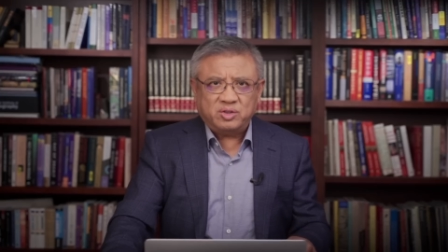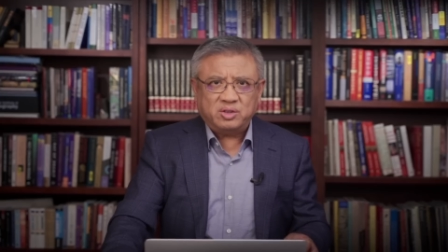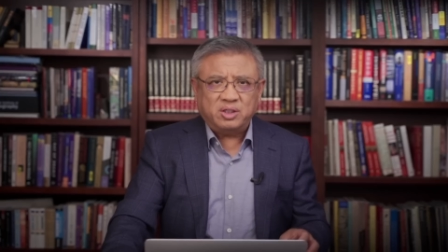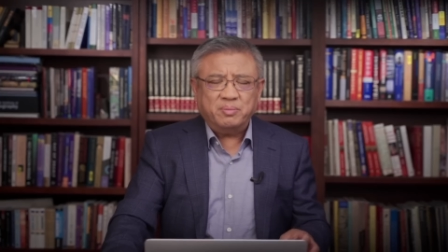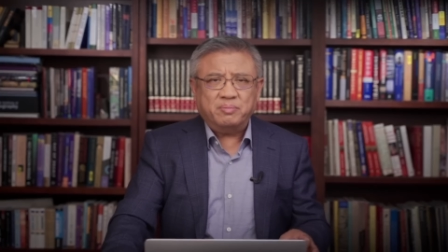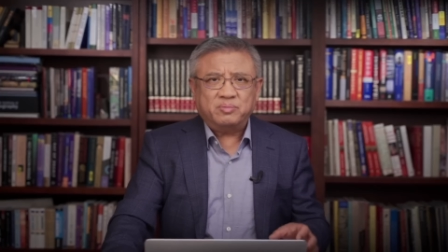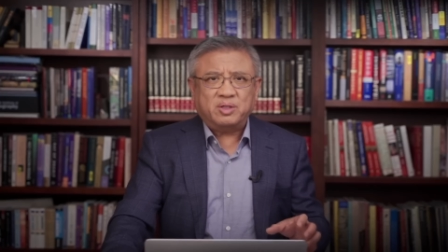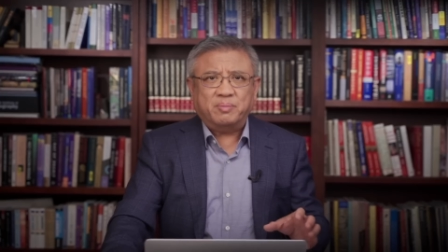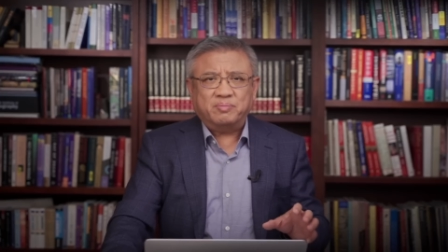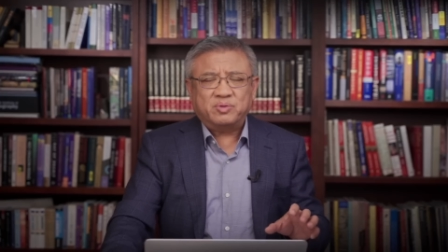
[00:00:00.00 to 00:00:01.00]
接
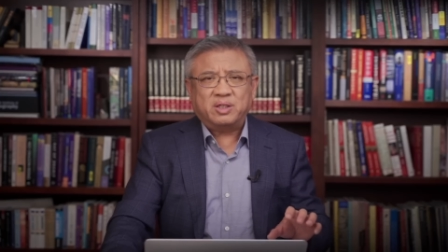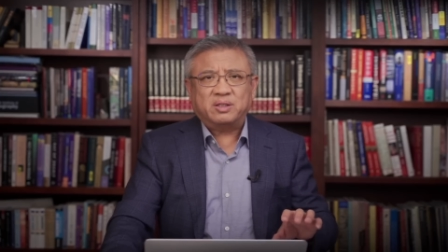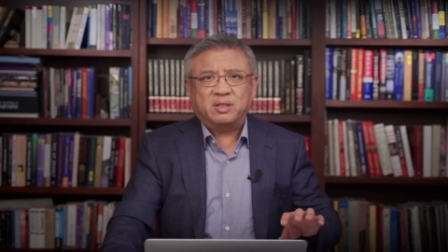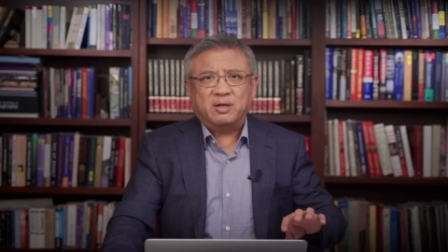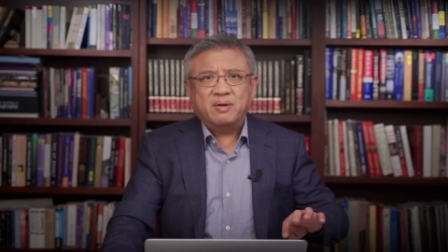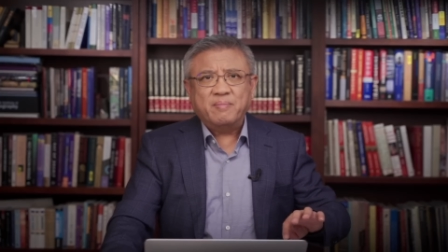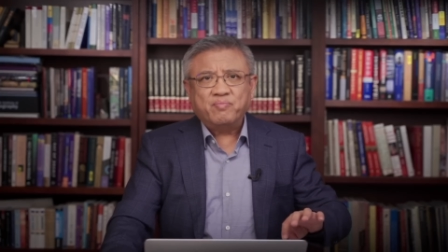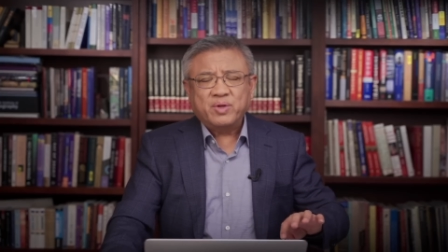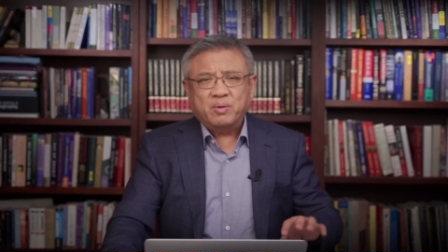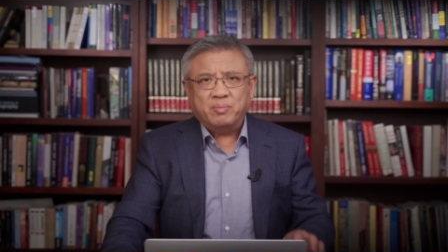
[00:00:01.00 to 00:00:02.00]
在在这个
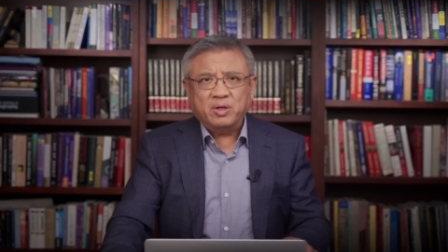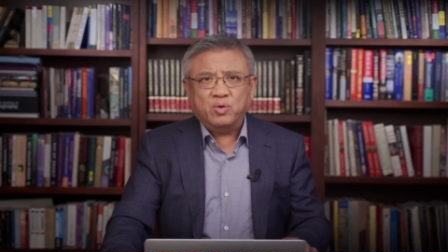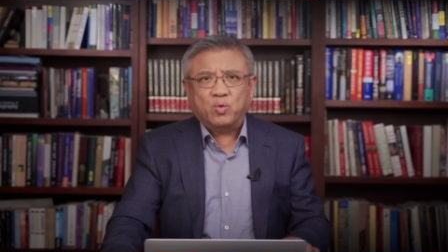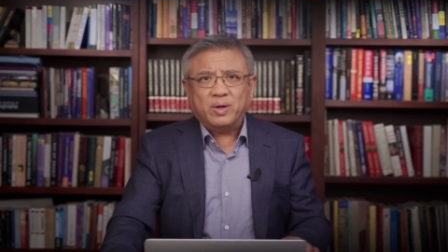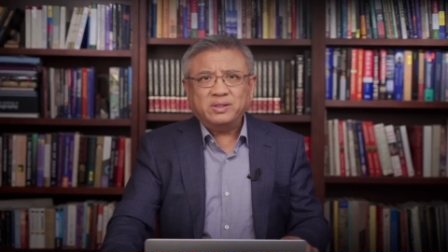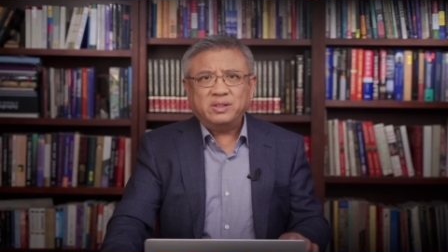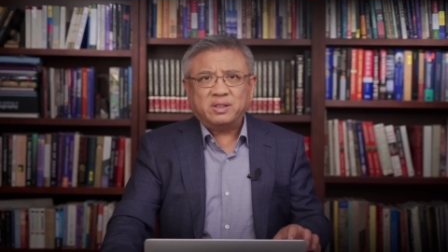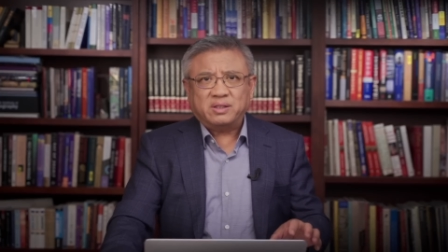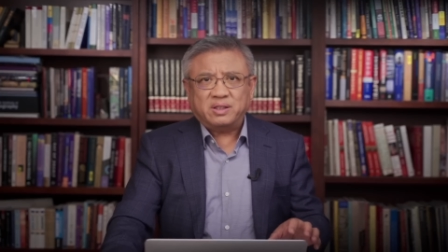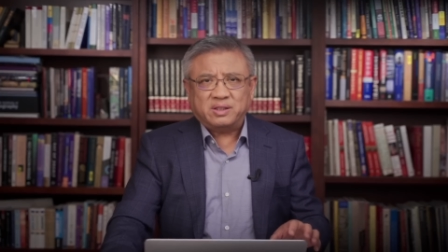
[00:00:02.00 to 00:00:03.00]
盟友关系
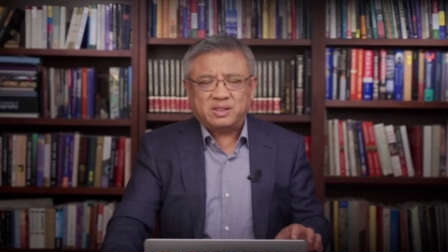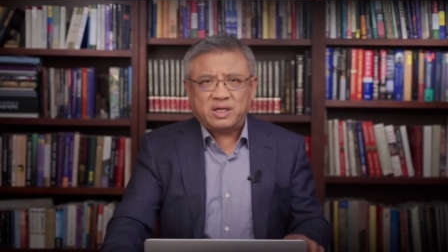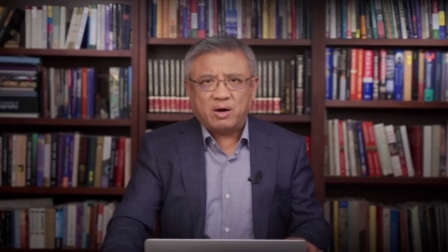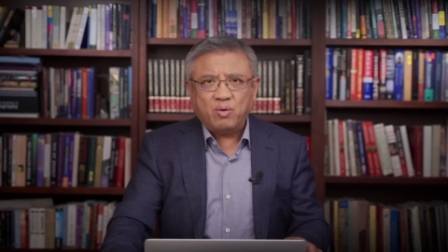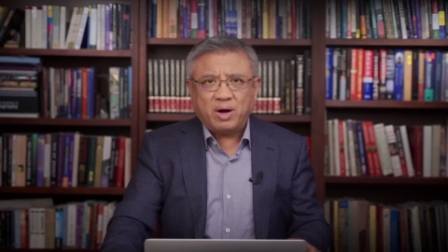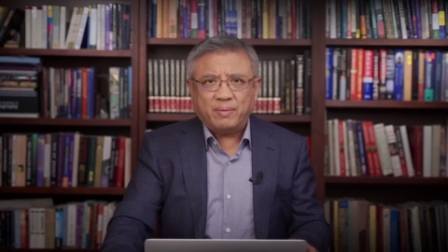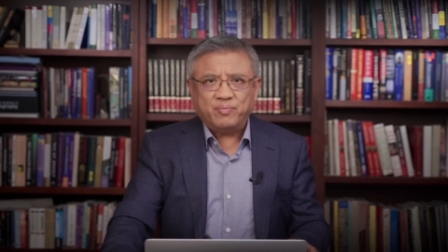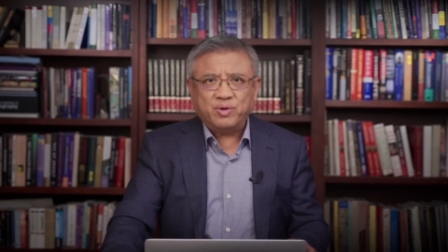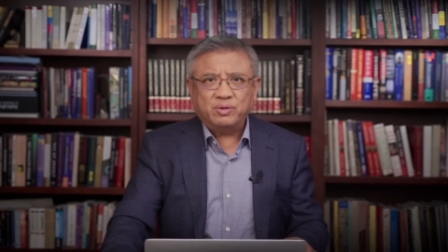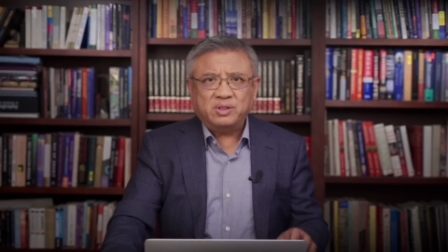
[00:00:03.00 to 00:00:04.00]
上现在强化，
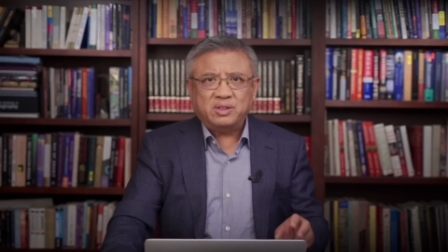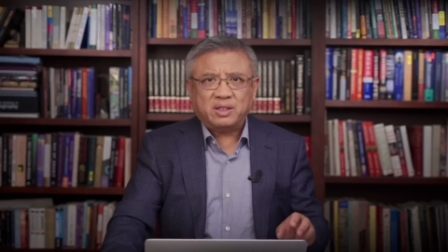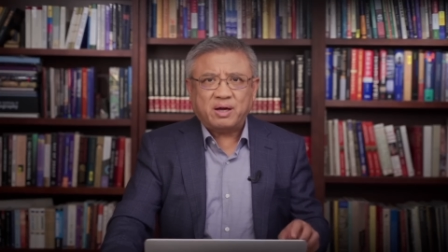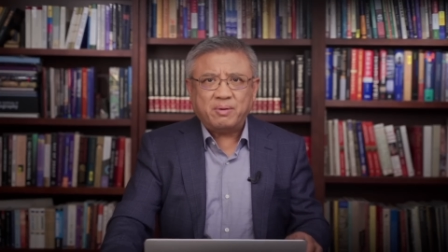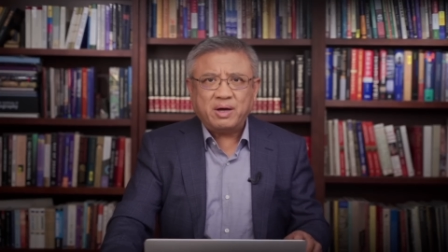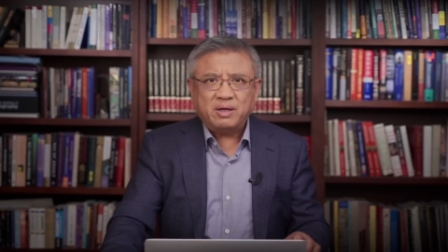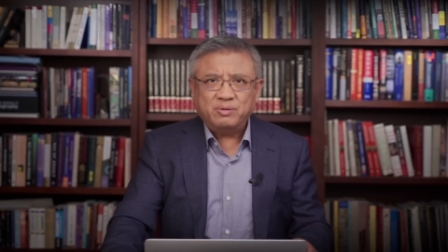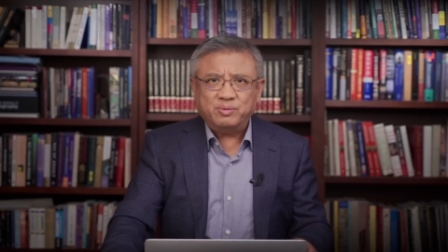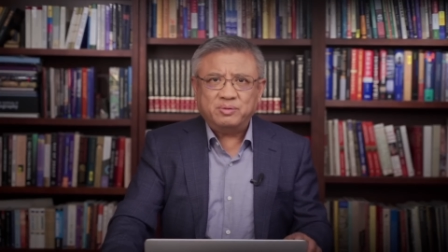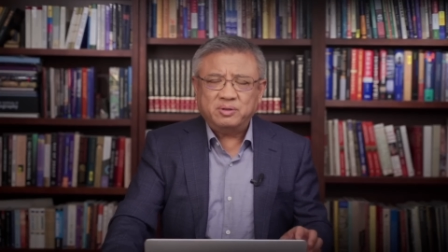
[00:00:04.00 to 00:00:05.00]
尤其在台湾
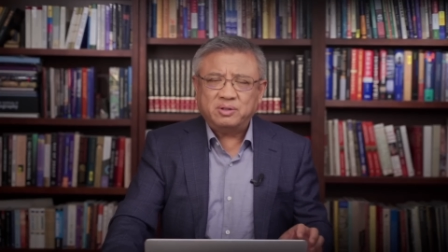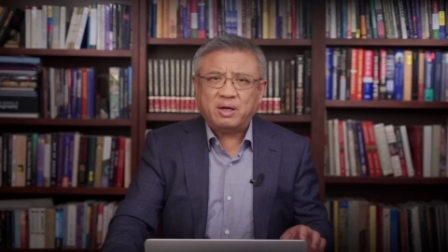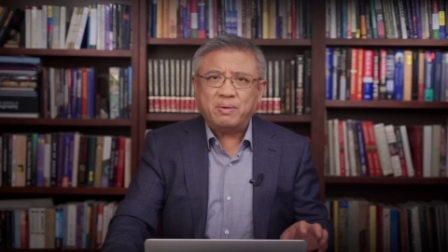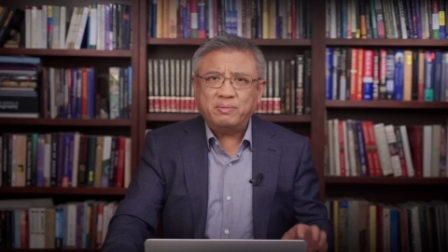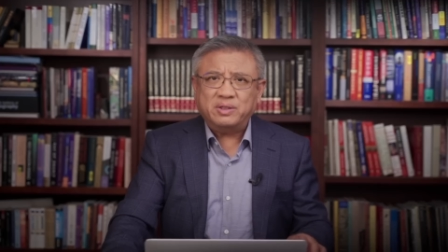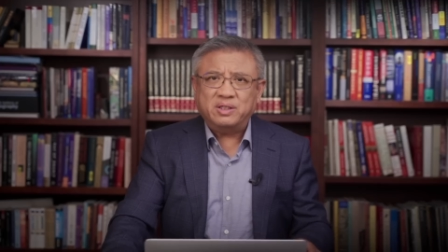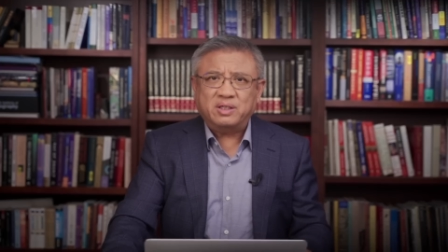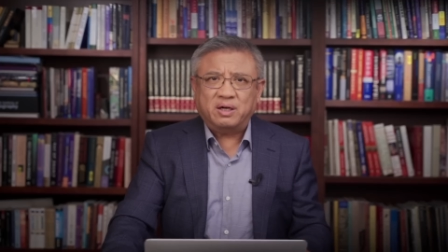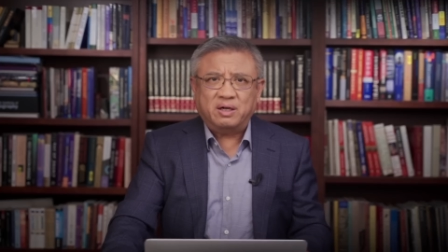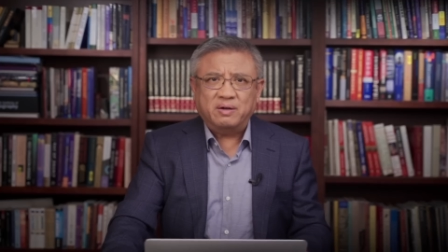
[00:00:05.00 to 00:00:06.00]
台湾问题
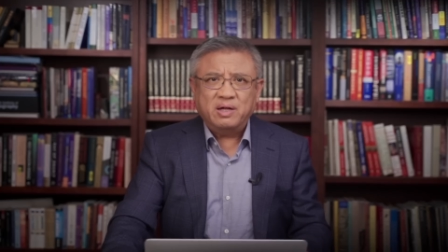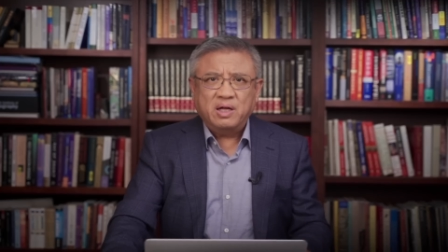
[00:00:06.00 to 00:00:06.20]
上哈，